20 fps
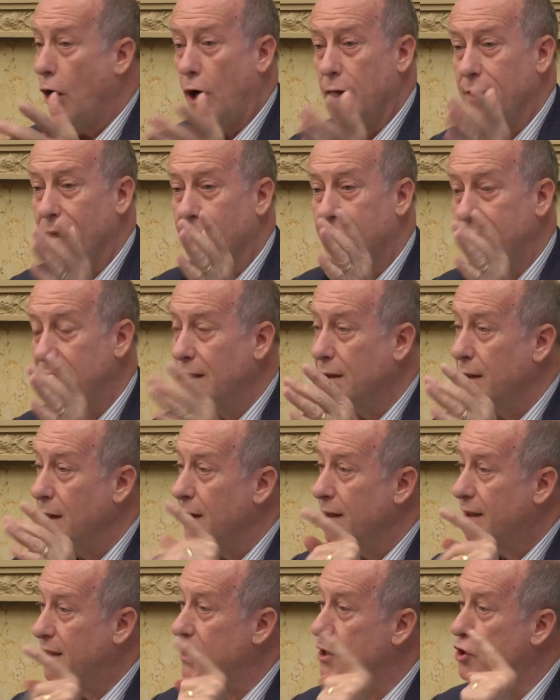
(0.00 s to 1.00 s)
un article
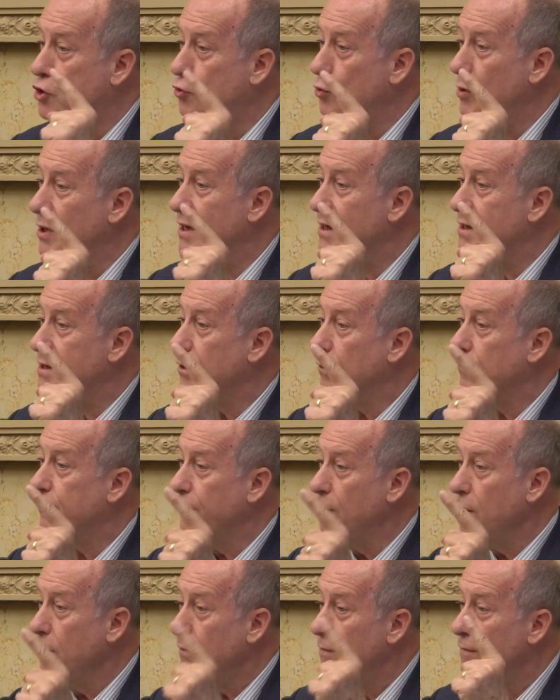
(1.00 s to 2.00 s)
qui suit les
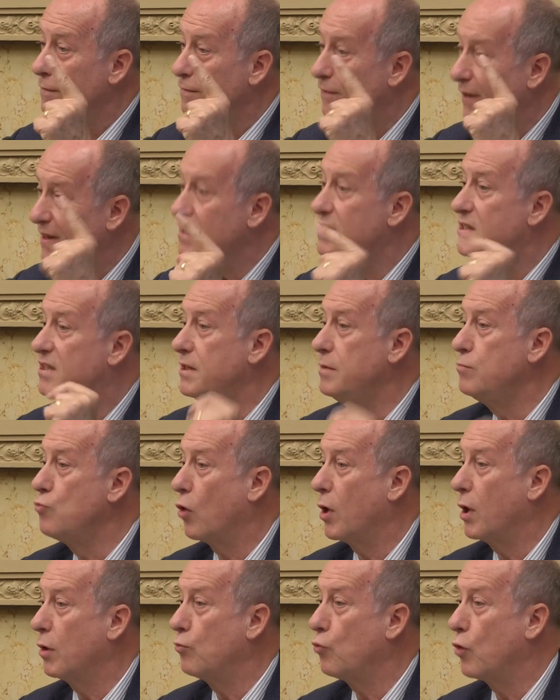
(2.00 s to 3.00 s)
enfants 26
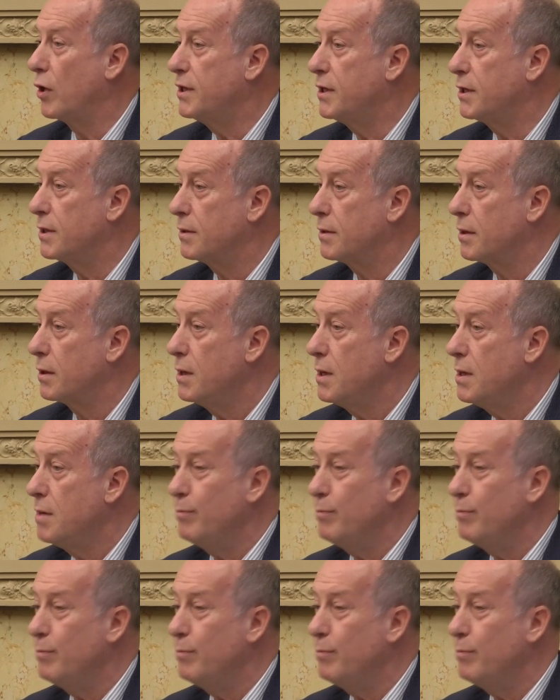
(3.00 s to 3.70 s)
mois en moyenne.